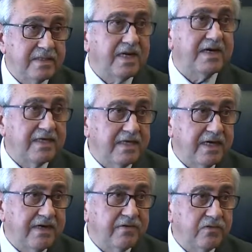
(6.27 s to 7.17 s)

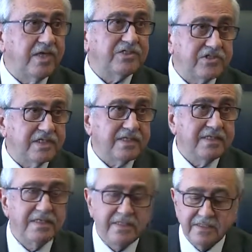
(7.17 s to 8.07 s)
kararına ulaştık
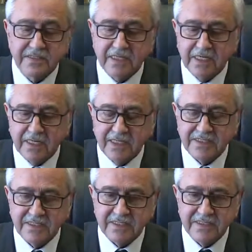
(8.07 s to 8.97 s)
Sayın
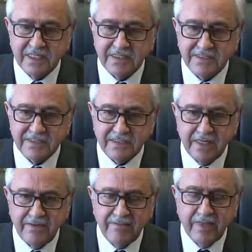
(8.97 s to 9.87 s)

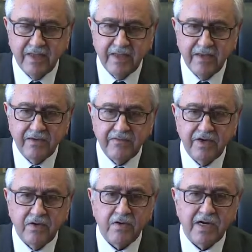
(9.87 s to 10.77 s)
Anastasiadis'te
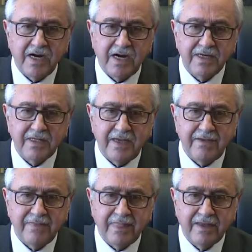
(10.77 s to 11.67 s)
ve o karar
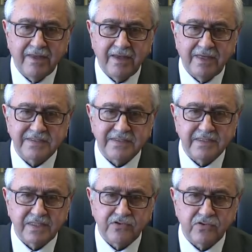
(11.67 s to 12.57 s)
da
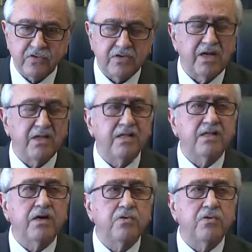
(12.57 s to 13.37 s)
aslında çok rahatlıkla